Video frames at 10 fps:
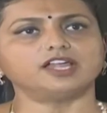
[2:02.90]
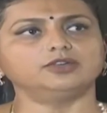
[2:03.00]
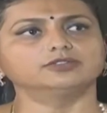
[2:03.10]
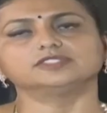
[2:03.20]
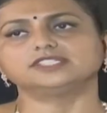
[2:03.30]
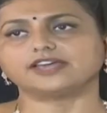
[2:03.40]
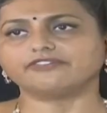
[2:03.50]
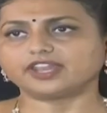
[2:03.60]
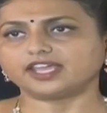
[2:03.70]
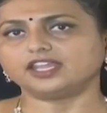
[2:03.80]
వాళ్ళు
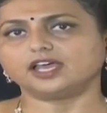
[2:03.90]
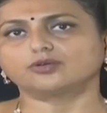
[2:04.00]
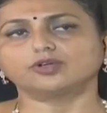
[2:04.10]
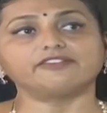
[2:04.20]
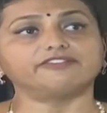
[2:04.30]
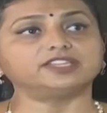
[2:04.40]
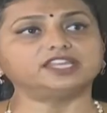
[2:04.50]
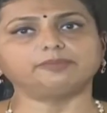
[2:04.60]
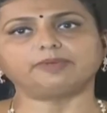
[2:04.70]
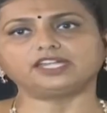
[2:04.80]
ఎవరైనా కూడా
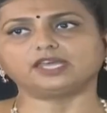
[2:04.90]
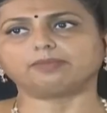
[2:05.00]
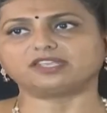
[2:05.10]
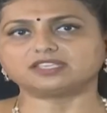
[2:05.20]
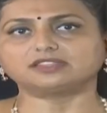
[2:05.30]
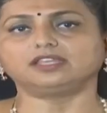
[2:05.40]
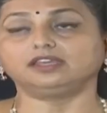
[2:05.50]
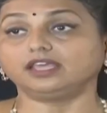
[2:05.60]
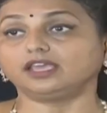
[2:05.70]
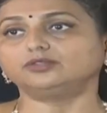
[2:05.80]
వదిలిపెట్టే ప్రసక్తి
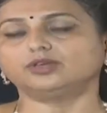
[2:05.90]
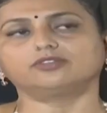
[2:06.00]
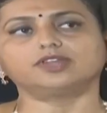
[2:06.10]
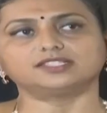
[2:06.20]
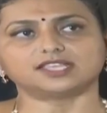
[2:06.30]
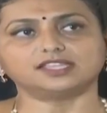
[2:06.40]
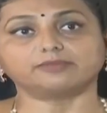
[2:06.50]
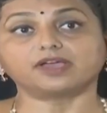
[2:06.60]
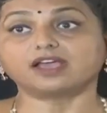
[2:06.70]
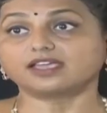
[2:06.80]
లేదు అని కూడా ఈ
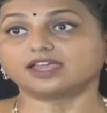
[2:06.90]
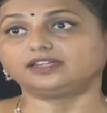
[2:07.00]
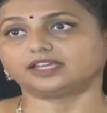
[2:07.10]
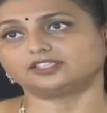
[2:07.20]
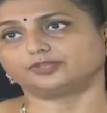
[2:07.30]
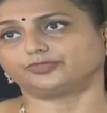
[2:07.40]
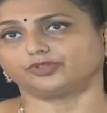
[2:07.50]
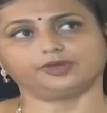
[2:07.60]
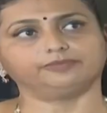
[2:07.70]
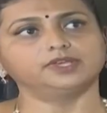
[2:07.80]
సందర్భంగా గట్టిగా
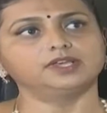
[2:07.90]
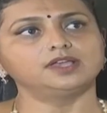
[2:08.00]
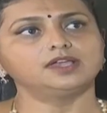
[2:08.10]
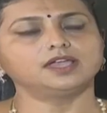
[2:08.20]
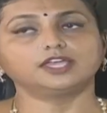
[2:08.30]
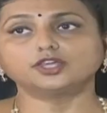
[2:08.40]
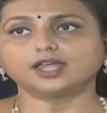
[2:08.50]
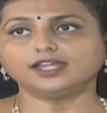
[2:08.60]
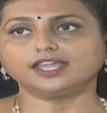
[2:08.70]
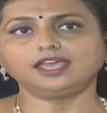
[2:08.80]
చెప్తున్నాం
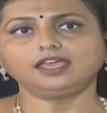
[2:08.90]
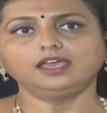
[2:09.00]
ఎందుకంటే